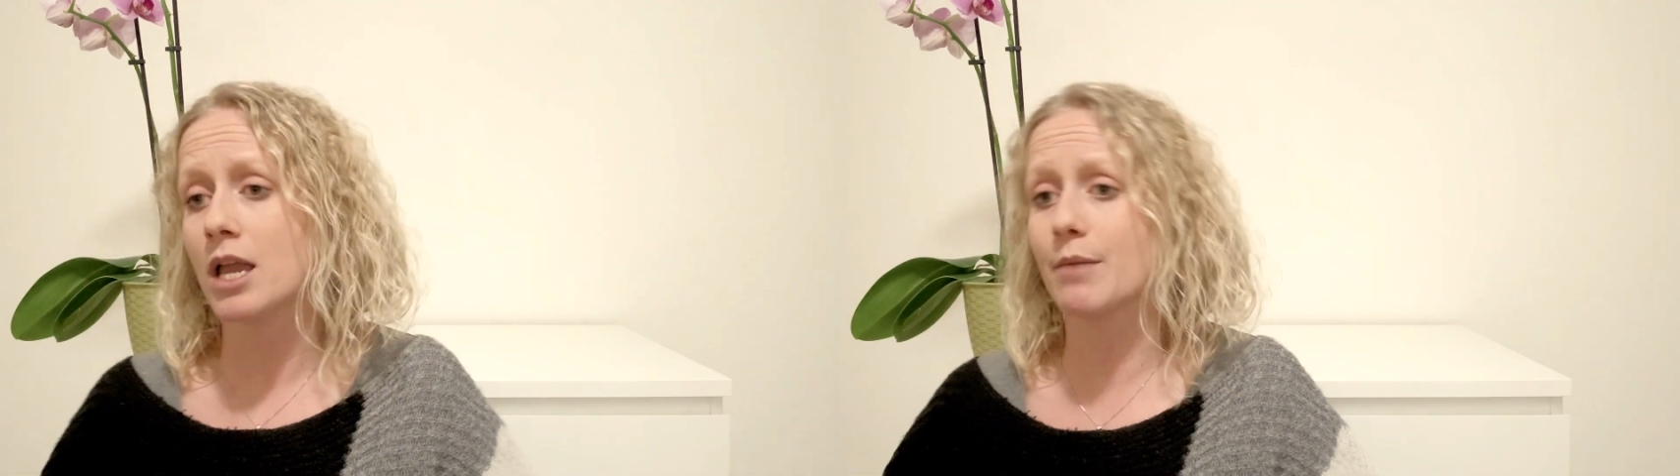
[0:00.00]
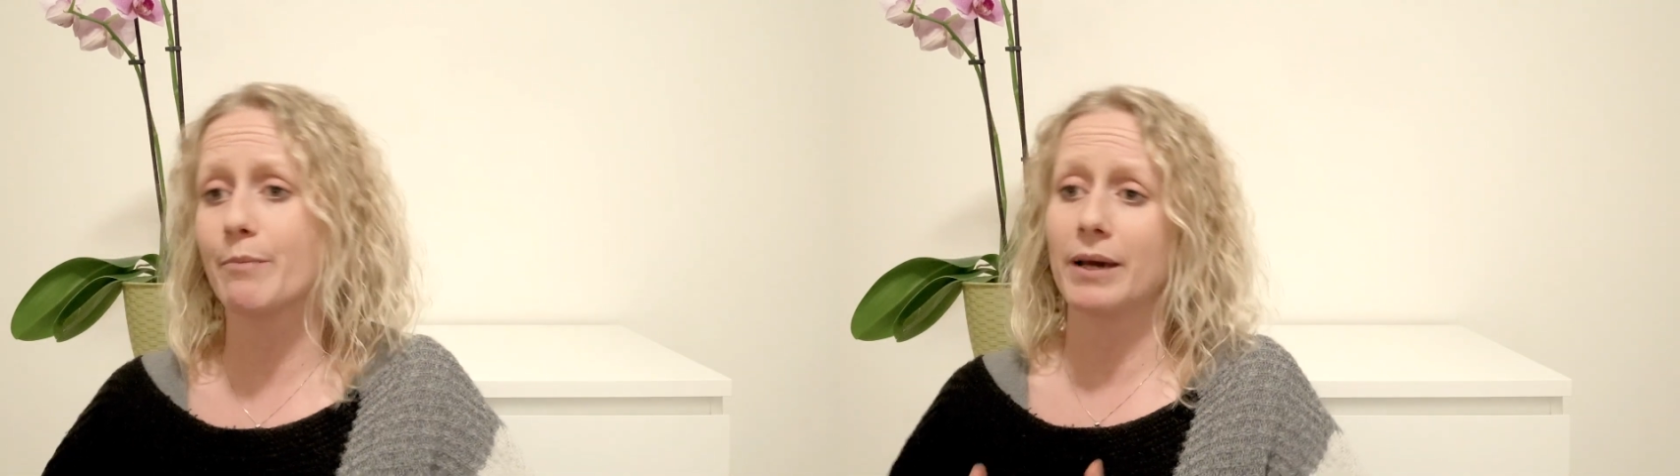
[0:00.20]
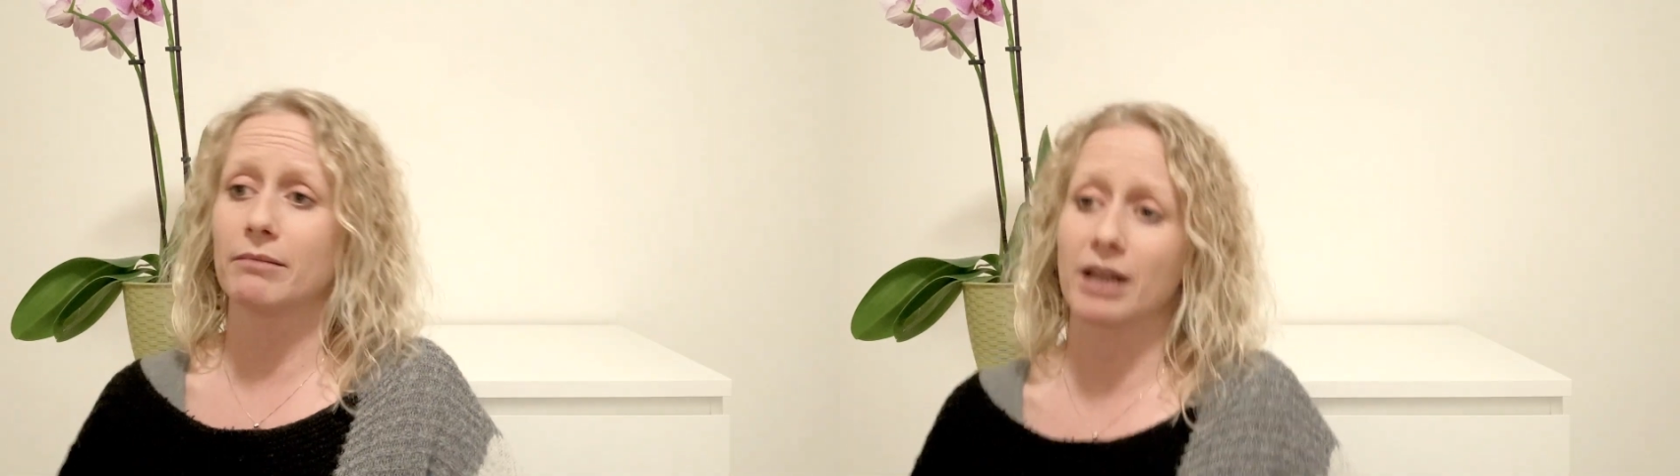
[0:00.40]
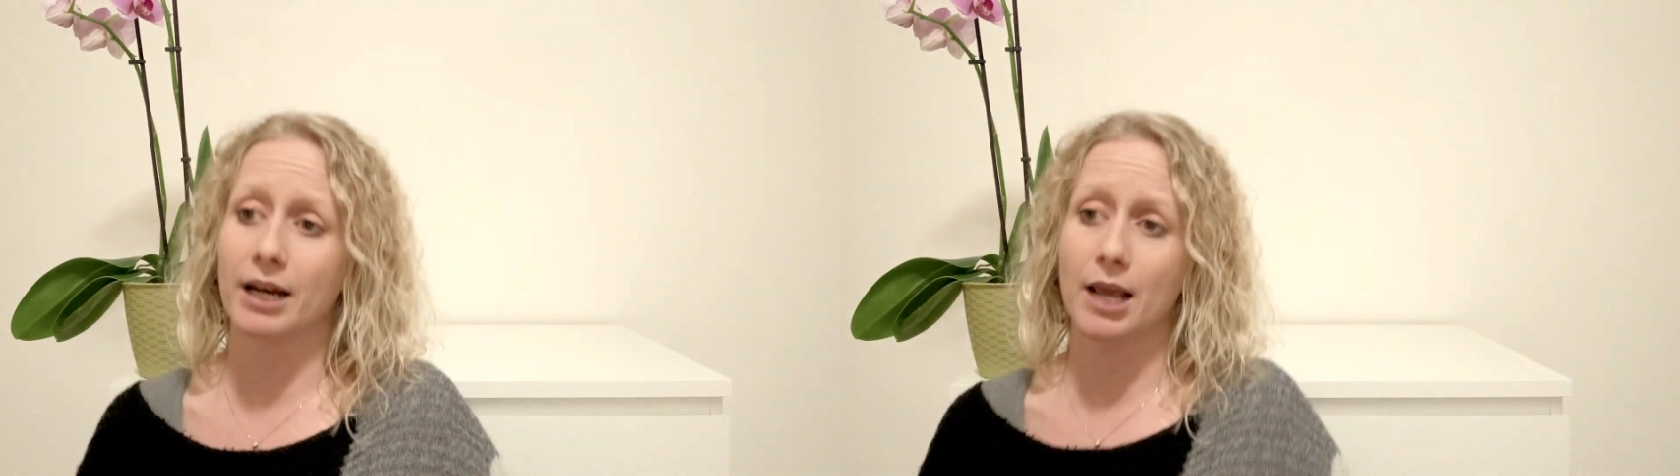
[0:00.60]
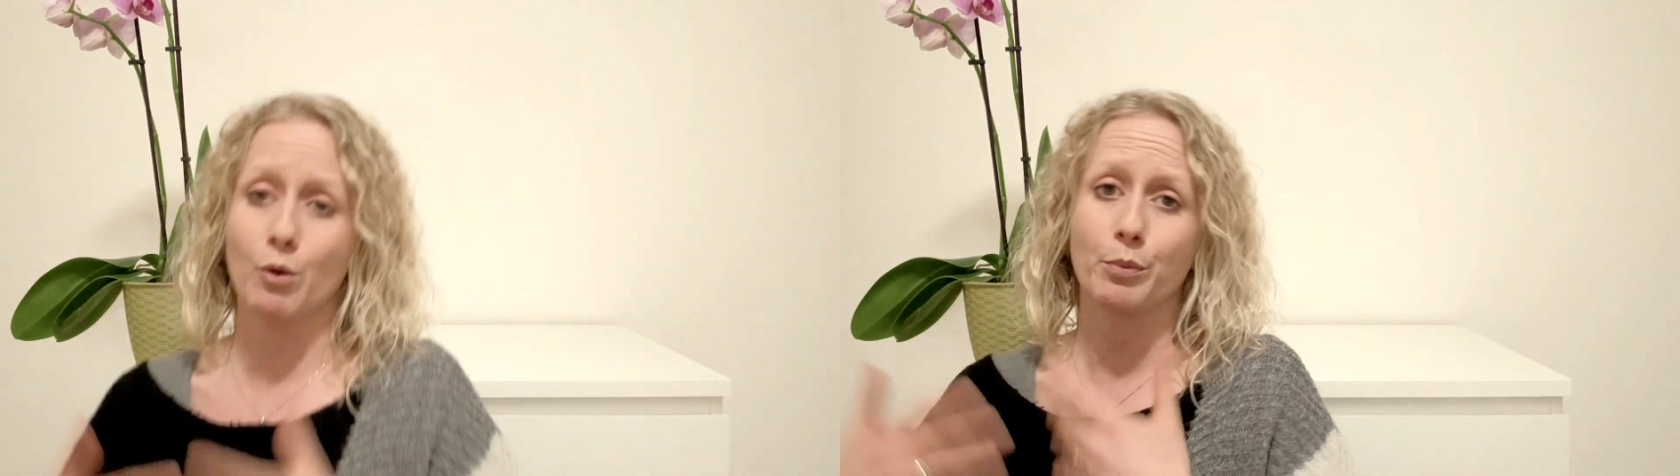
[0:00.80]

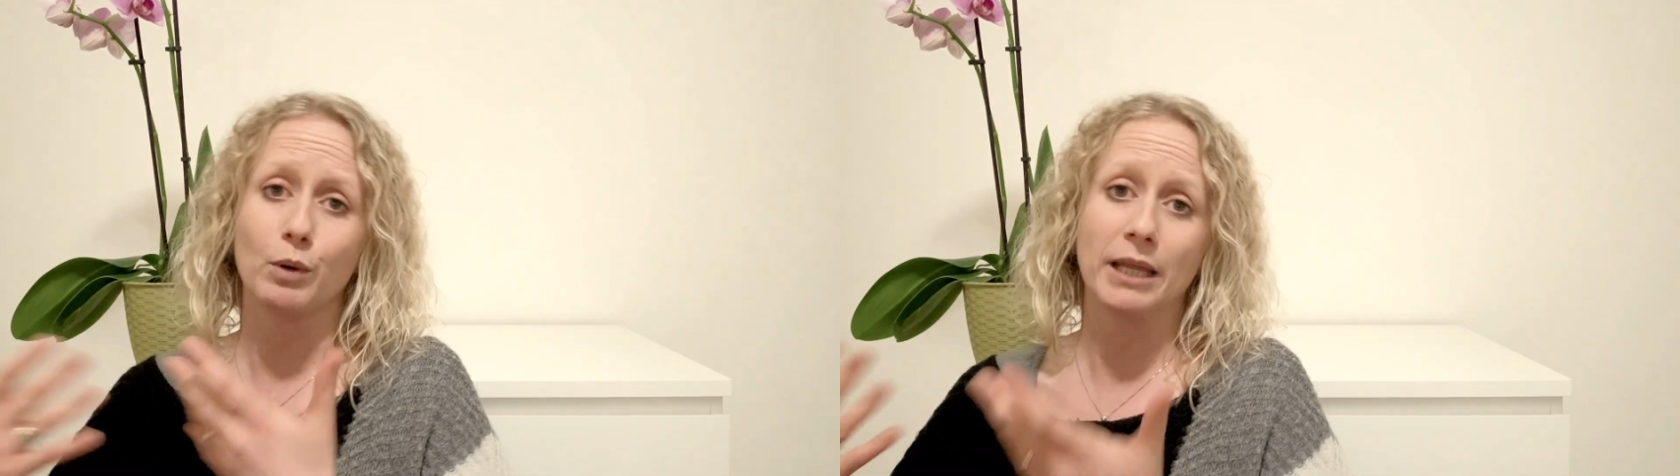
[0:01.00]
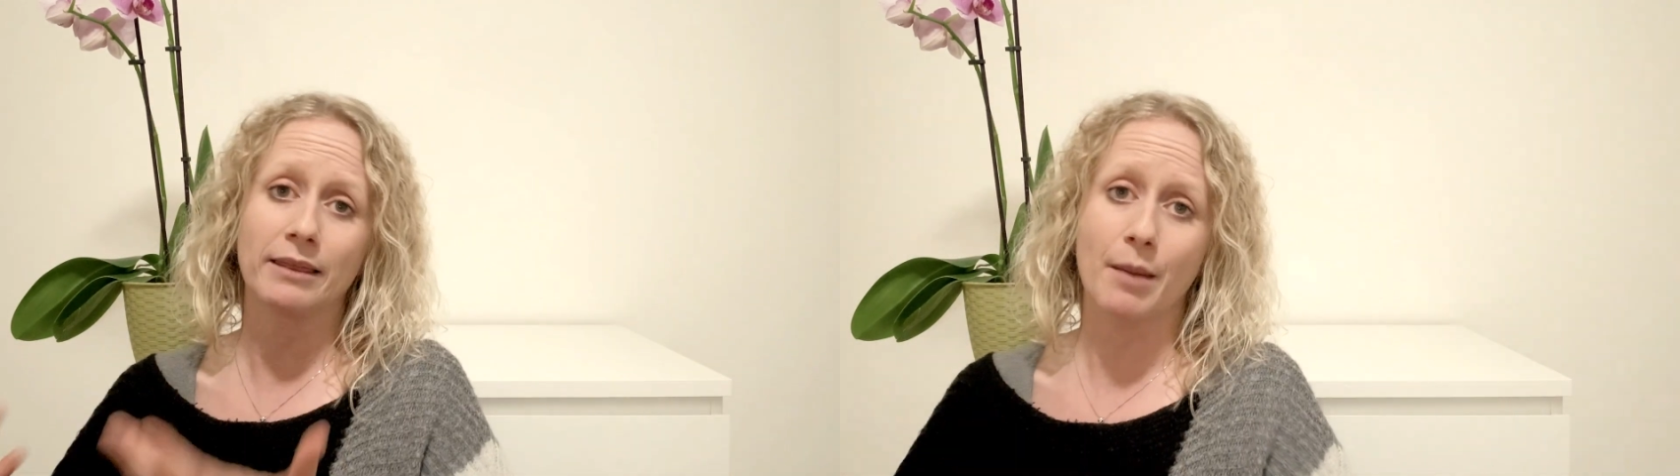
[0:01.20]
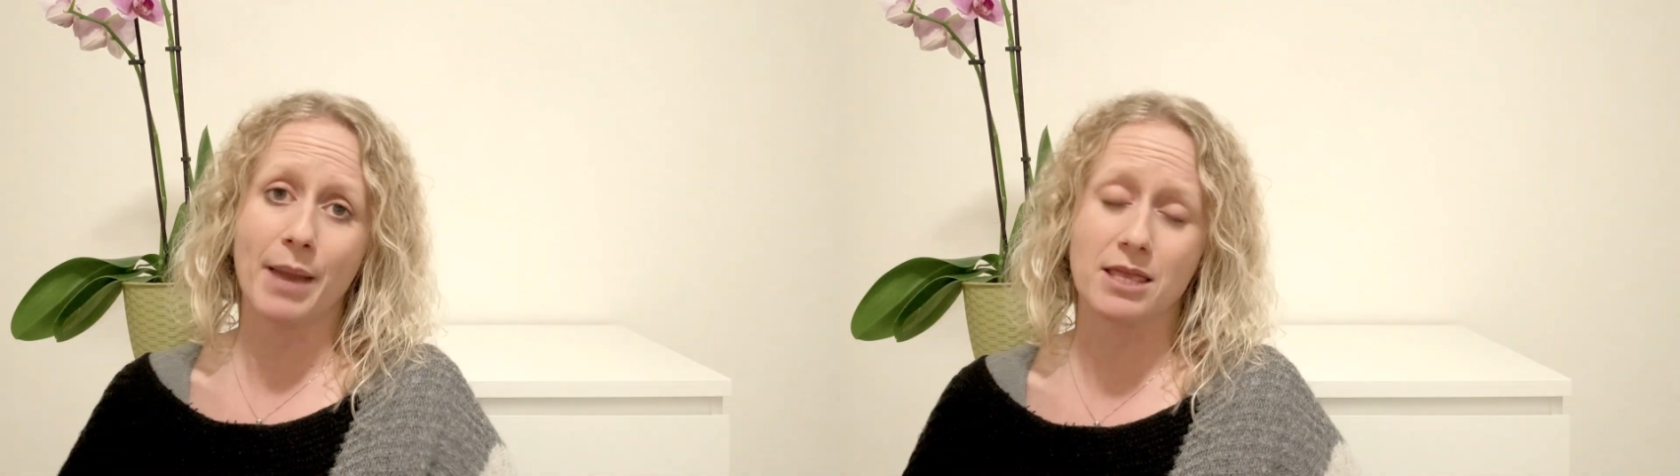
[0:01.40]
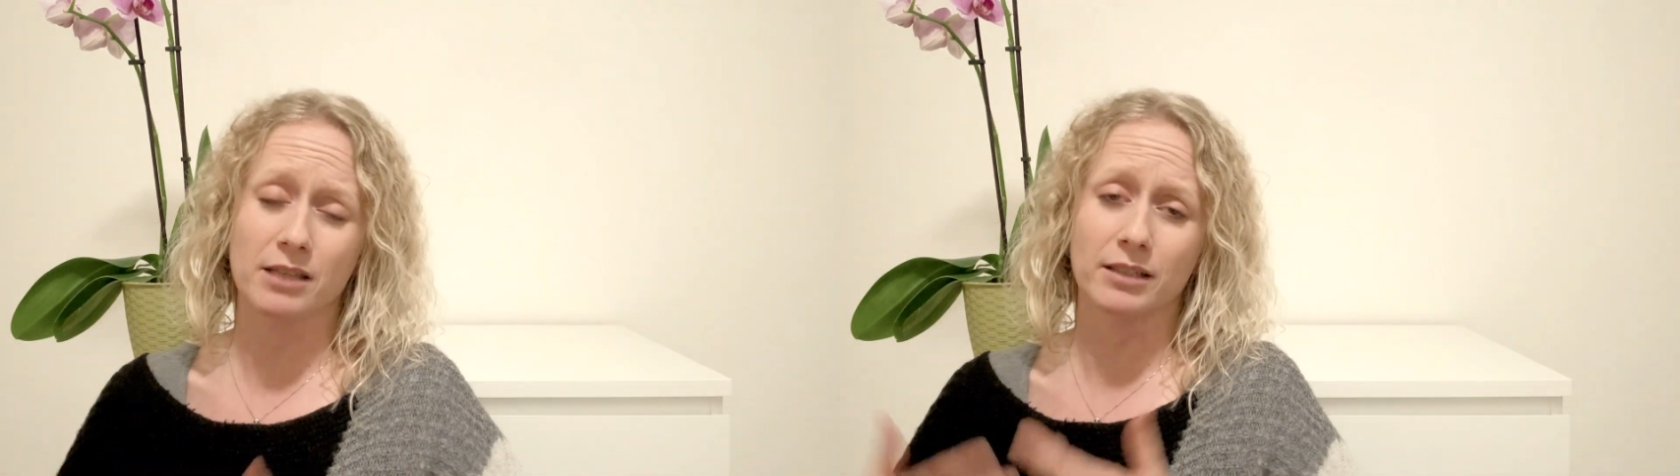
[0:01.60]
Impareremo più lentamente,